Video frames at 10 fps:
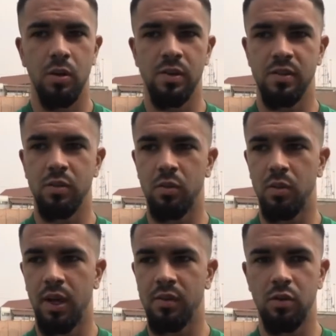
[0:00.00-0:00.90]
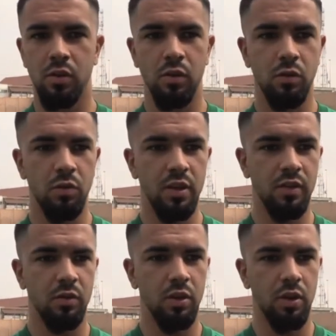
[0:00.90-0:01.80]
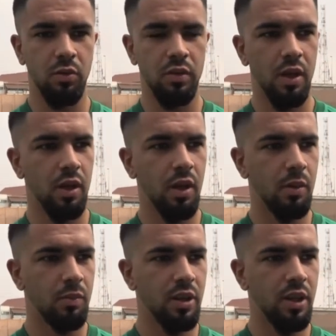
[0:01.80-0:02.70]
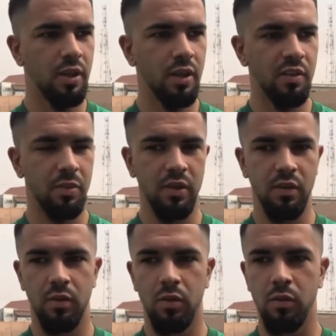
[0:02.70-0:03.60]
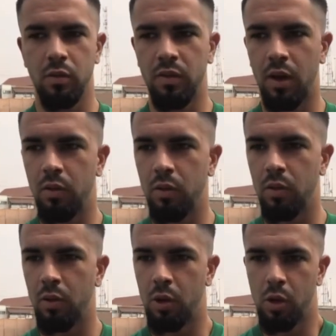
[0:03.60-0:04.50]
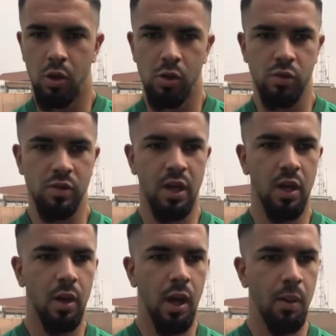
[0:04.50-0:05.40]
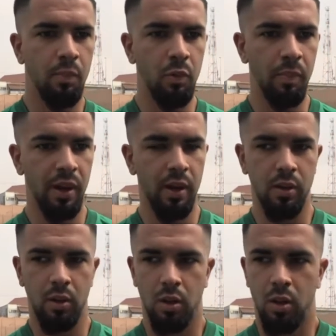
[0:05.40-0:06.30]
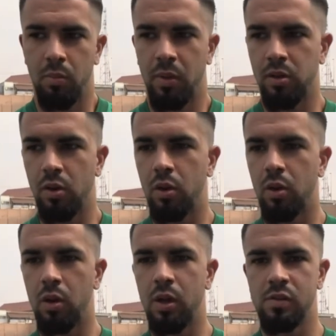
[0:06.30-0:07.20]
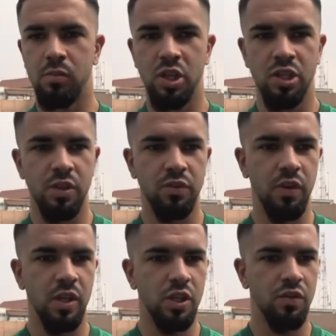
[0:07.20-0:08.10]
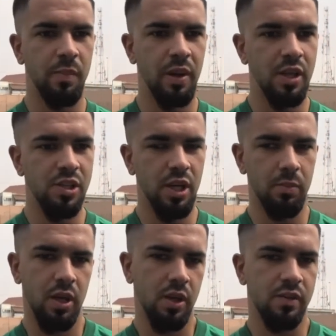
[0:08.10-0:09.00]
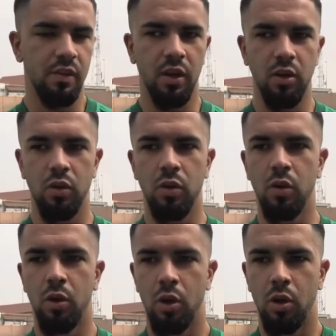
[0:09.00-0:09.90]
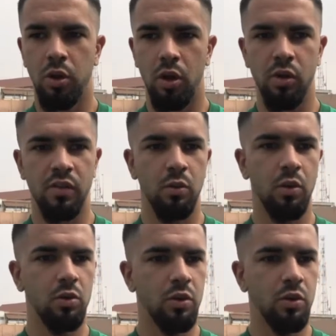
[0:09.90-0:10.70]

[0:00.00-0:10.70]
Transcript: si on reste soudés, si on a tous un, bon état d'esprit, ce, sera, un, bon pas. Maintenant, les objectifs, je ne vais pas les dire, mais c'est vrai que dans un coin de nos